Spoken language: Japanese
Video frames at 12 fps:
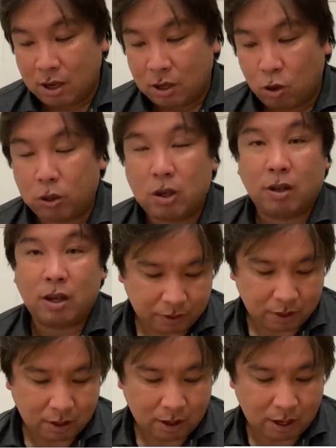ロッテはね、
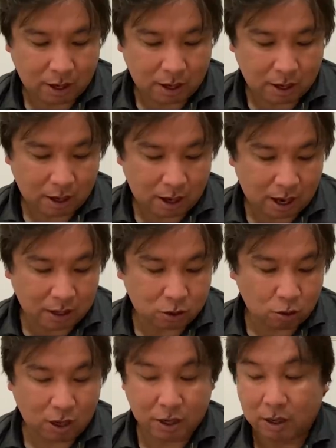えー、相
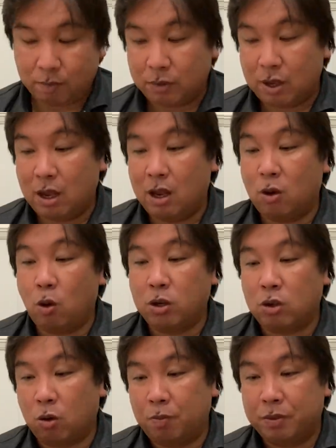性がいい、えー、荻
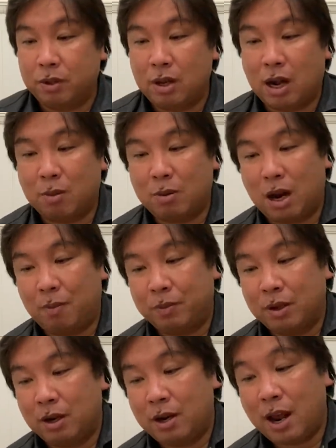野、中村、
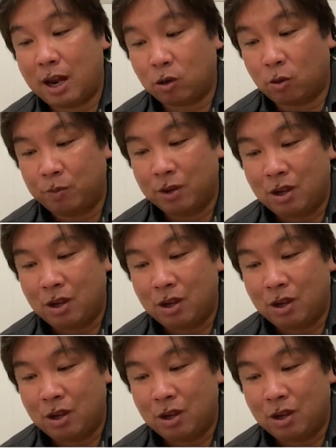レアード、